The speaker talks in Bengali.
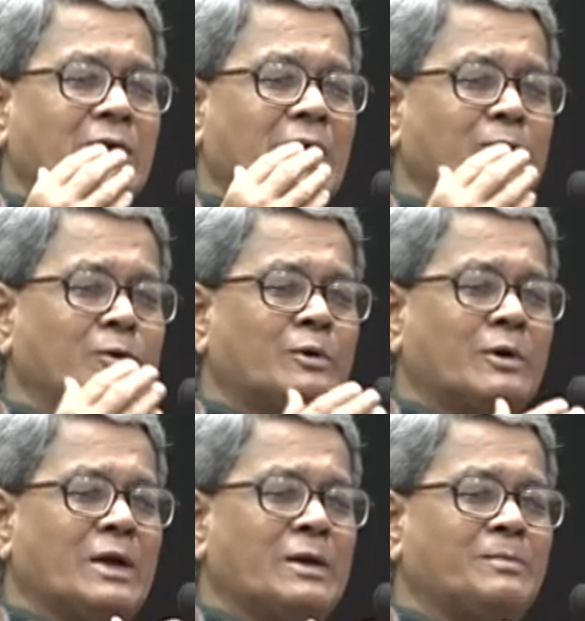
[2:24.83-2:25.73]
লাগু
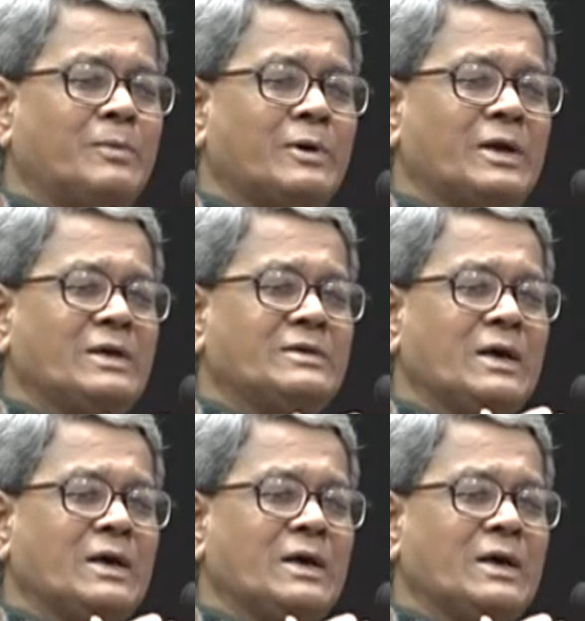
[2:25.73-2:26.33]
করার পরে